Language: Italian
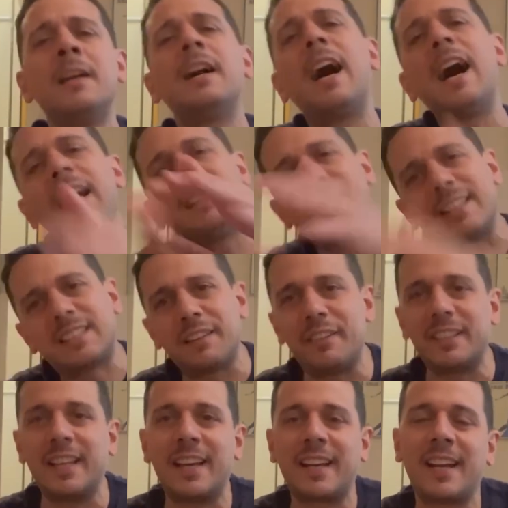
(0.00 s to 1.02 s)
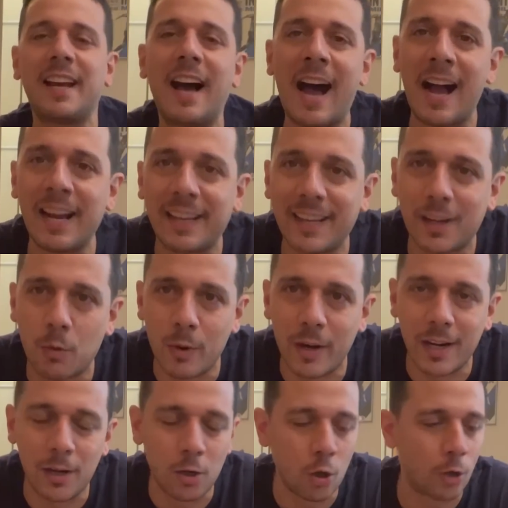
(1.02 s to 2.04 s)
andate a vedere anche
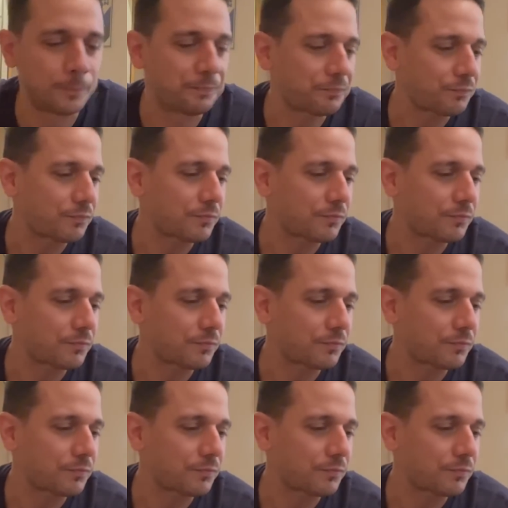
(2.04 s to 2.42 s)
quello.